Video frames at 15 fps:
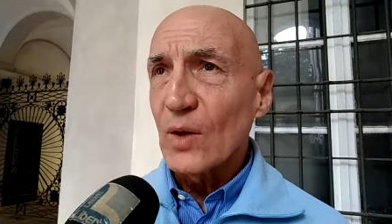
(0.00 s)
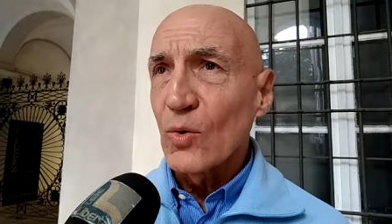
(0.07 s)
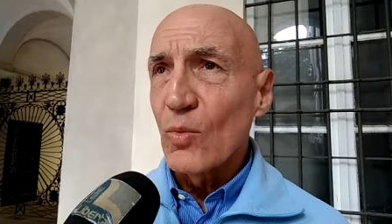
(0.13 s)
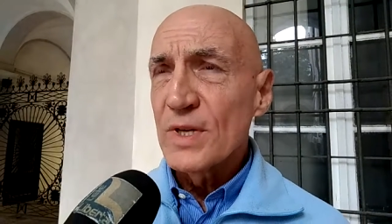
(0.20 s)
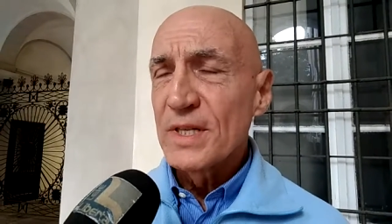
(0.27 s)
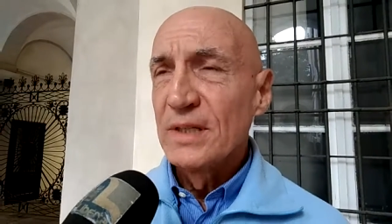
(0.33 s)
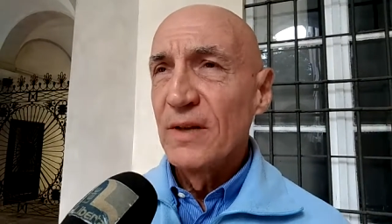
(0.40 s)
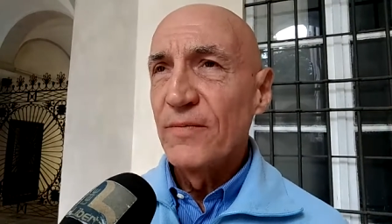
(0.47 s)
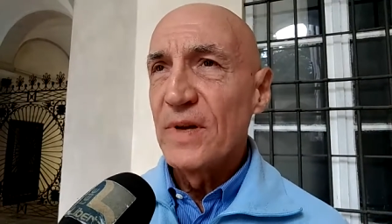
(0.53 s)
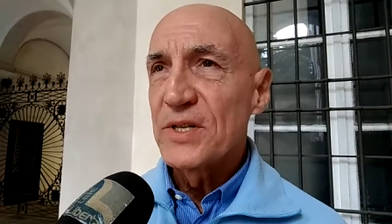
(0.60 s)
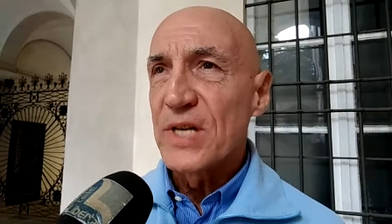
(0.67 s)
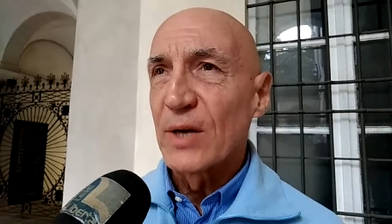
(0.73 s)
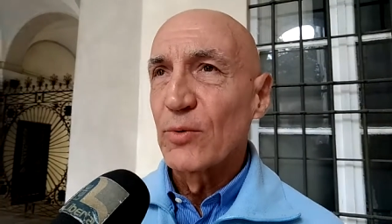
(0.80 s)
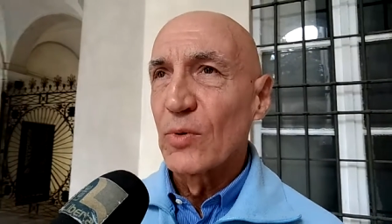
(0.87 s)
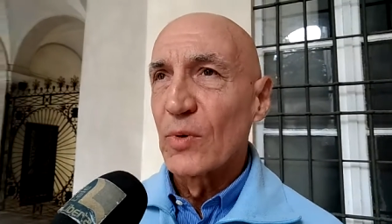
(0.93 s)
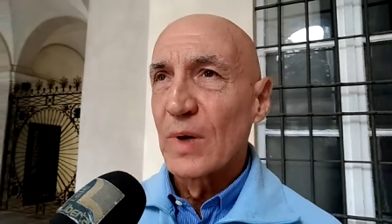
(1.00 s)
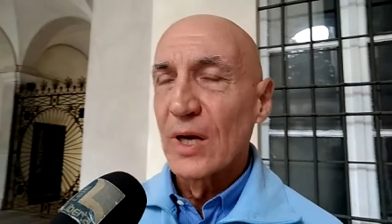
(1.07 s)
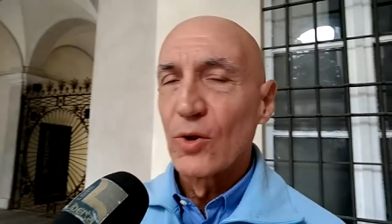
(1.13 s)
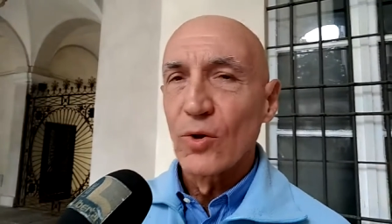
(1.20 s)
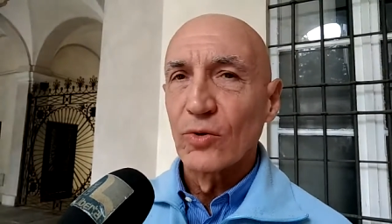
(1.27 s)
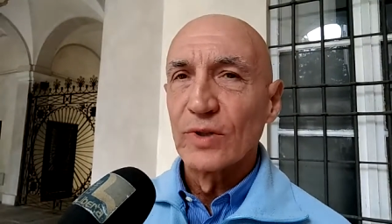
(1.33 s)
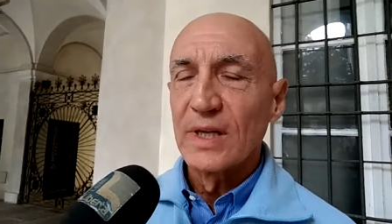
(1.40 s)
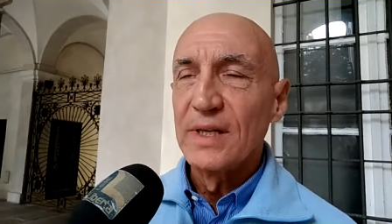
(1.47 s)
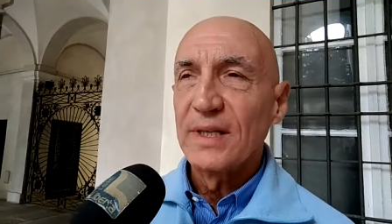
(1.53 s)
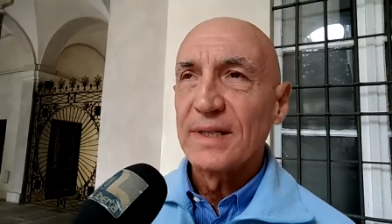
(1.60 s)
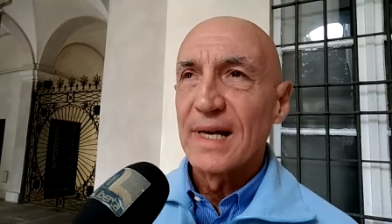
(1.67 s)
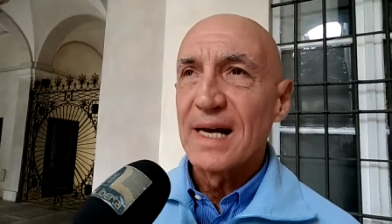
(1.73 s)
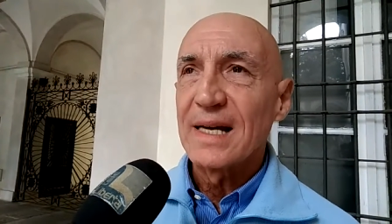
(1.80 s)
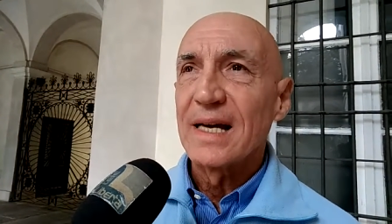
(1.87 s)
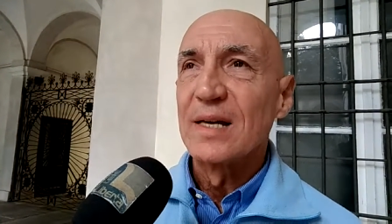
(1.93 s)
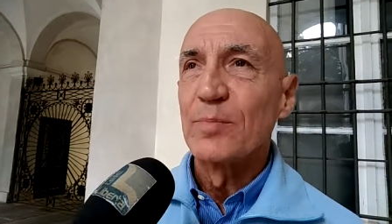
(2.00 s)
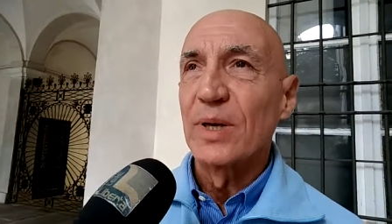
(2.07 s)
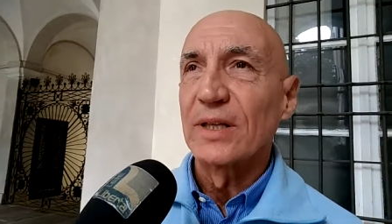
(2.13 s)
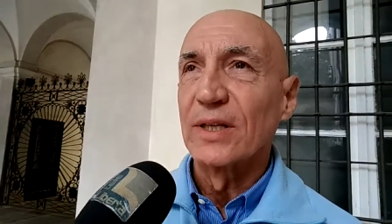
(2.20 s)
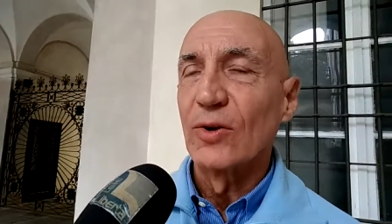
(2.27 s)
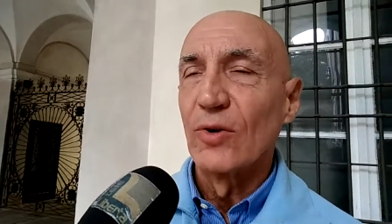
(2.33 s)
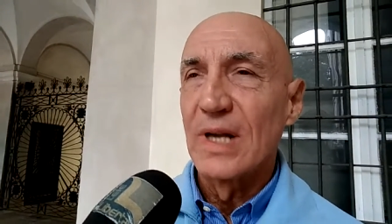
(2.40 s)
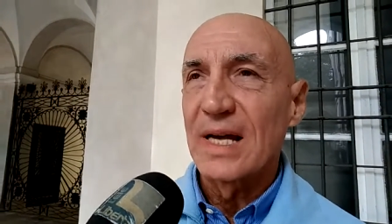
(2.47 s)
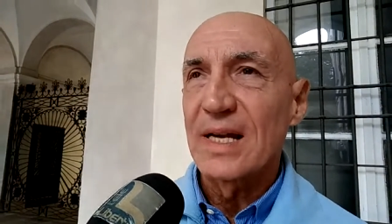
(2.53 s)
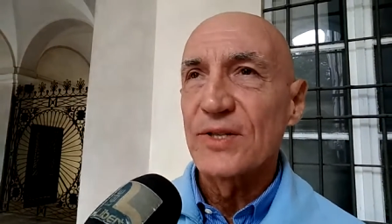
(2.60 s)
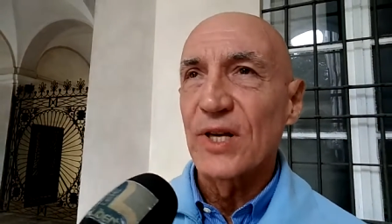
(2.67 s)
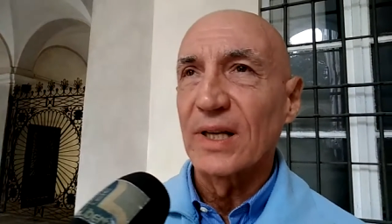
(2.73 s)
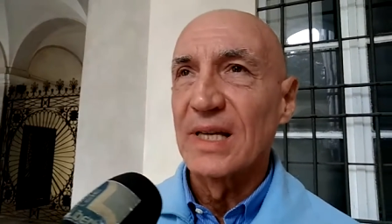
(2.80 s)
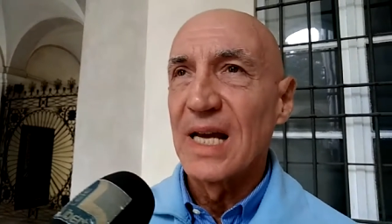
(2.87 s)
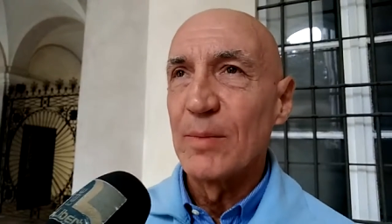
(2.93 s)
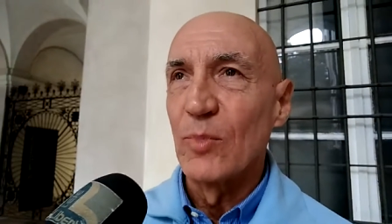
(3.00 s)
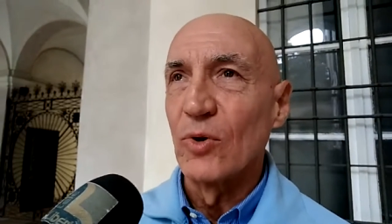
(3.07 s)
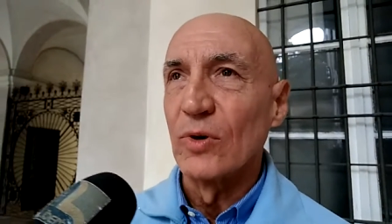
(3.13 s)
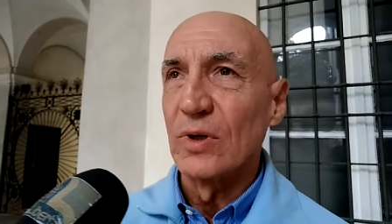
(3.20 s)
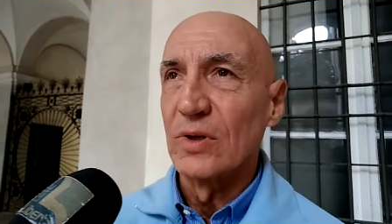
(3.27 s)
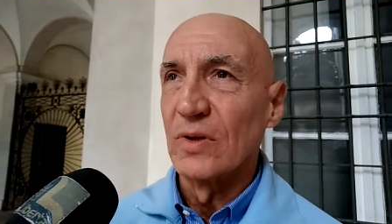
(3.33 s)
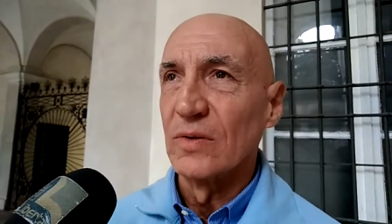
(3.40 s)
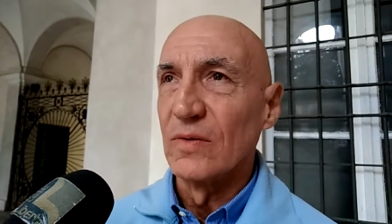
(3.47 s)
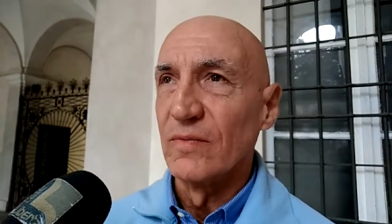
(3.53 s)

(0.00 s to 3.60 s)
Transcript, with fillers: Questi edifici hanno una loro dignità e in particolare cerchiamo eh,